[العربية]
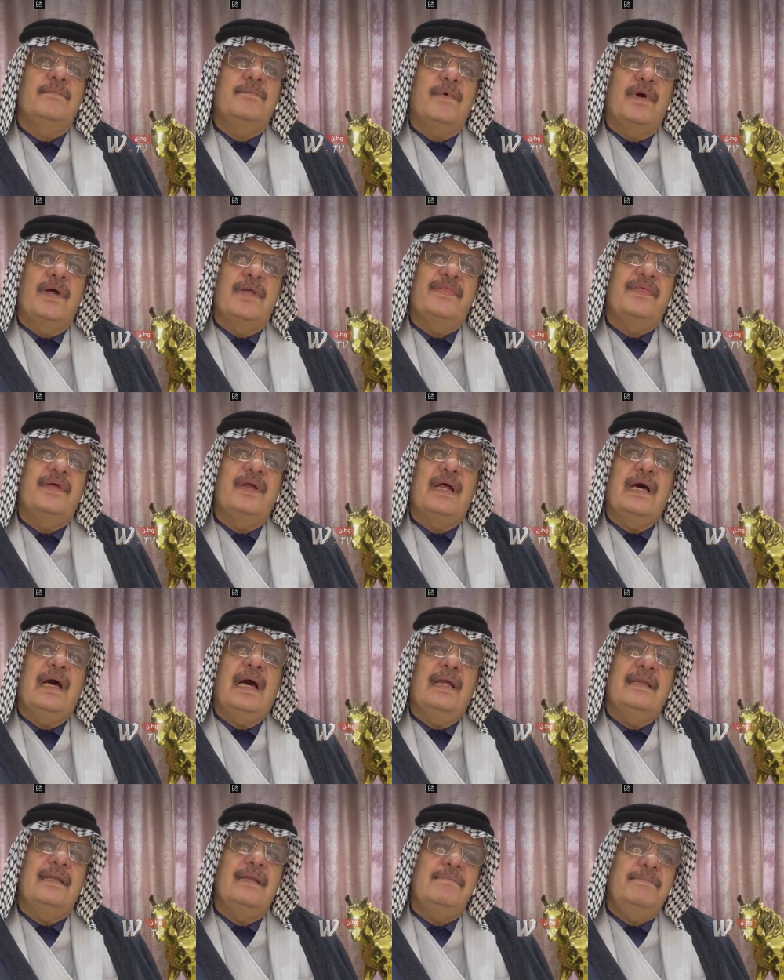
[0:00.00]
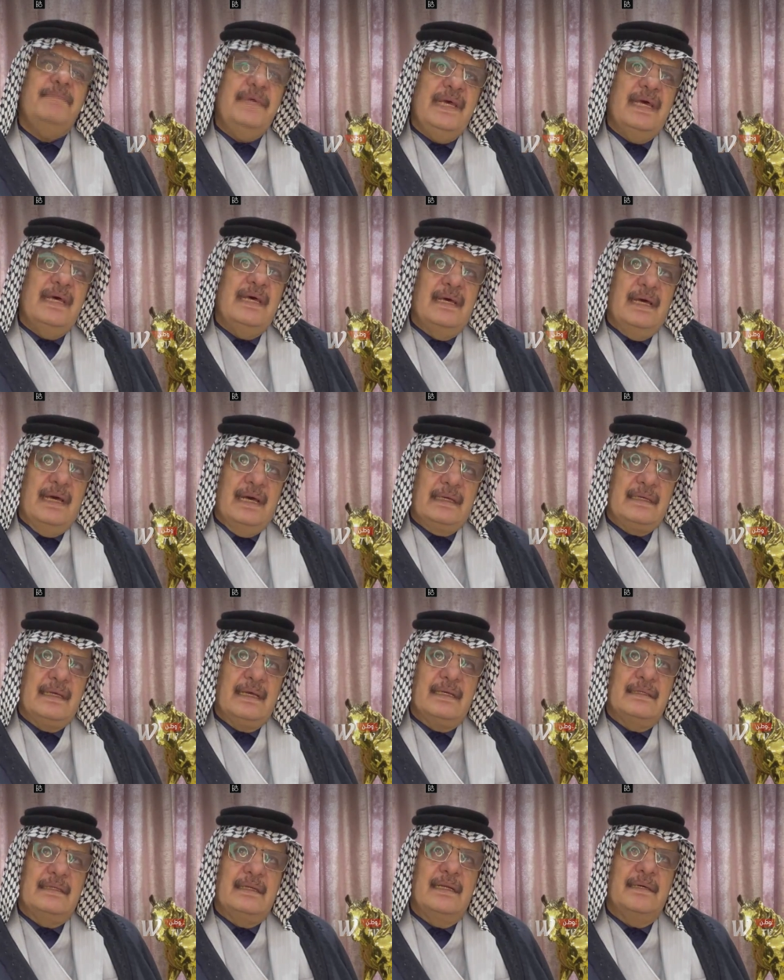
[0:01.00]
مؤثره على البيئه
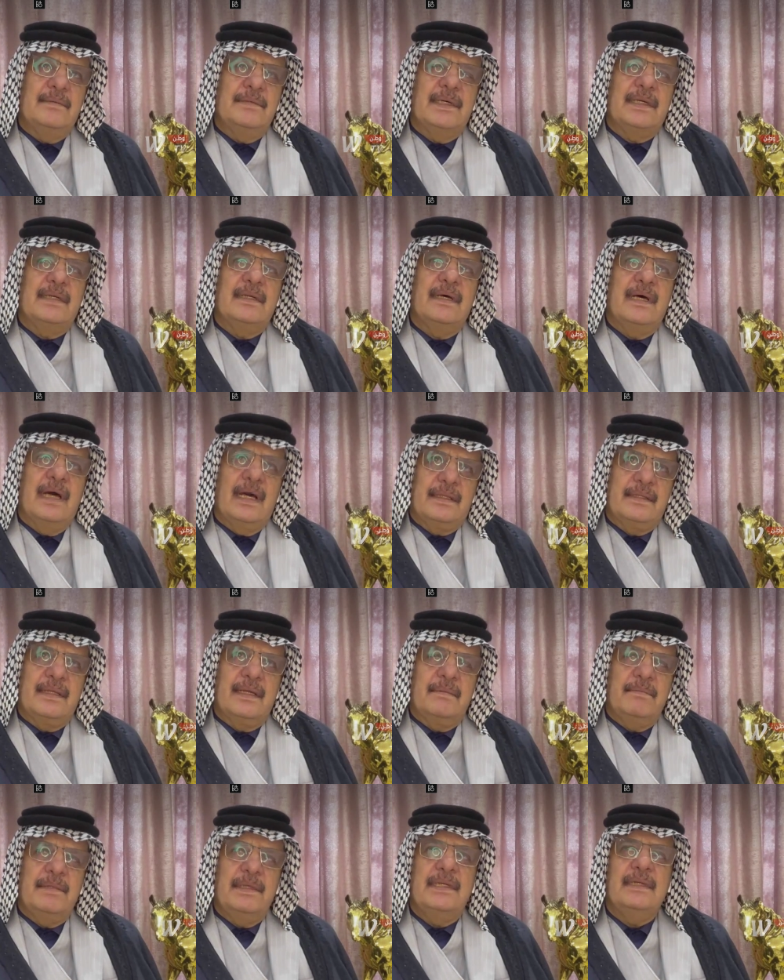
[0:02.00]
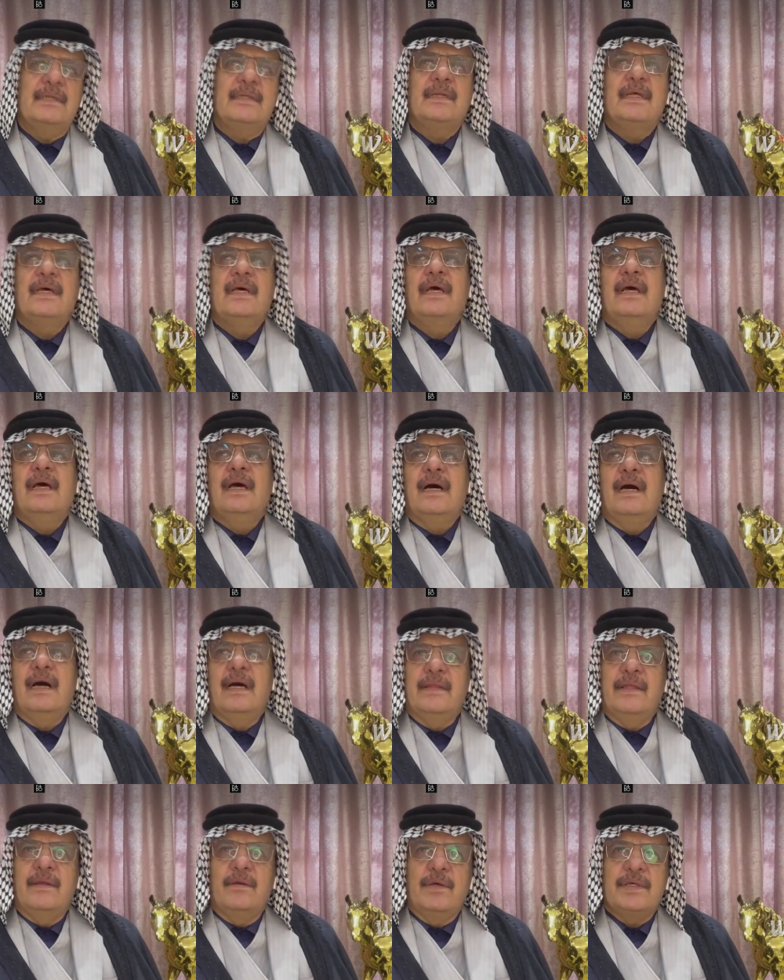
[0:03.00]
حقيقه الامر اكثر من
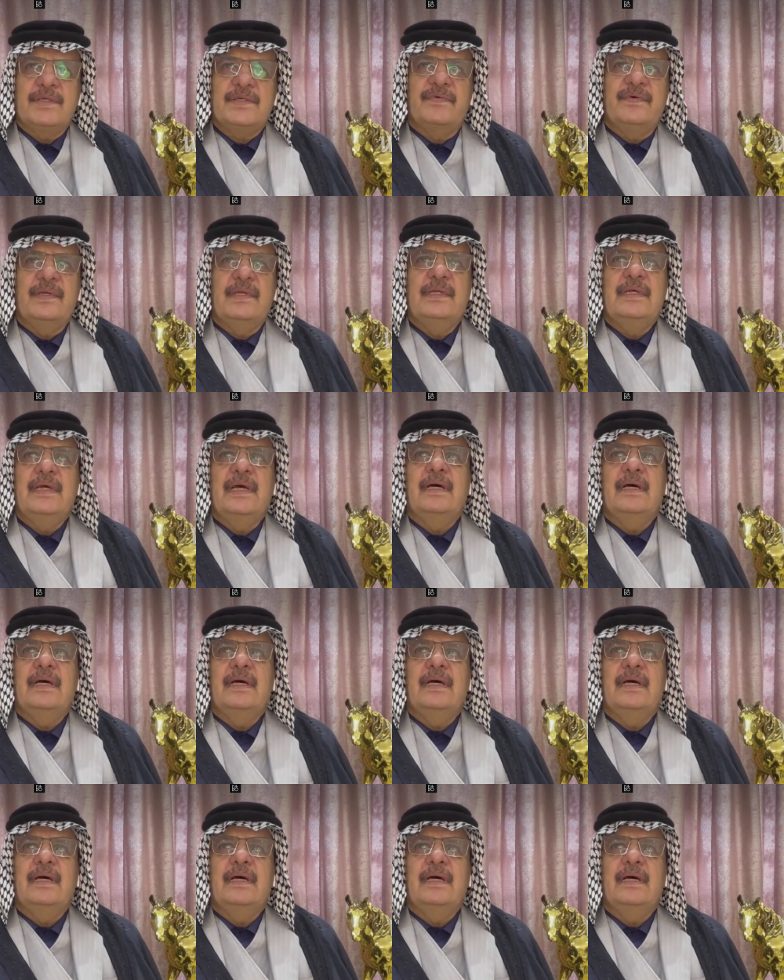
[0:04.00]
هذا الوصف اللي